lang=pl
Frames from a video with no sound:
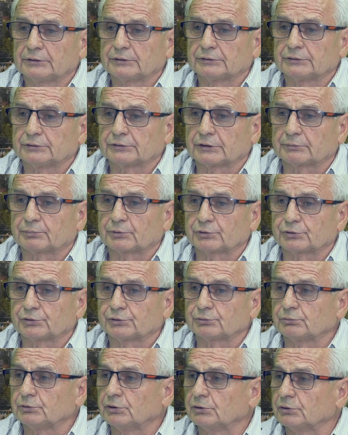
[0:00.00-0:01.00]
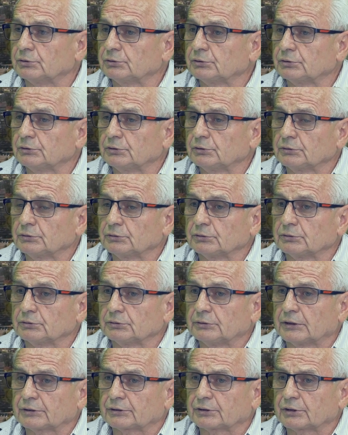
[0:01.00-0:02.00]
i zaprosił do,
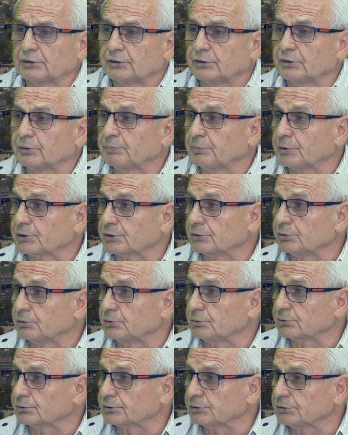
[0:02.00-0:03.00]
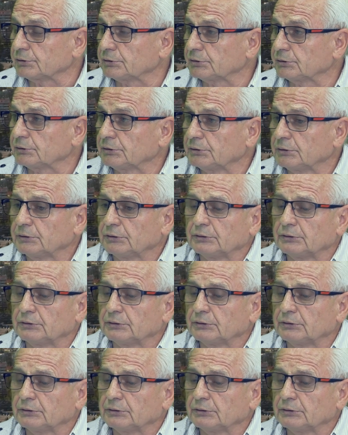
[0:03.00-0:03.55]
na treningi pierwszej drużyny.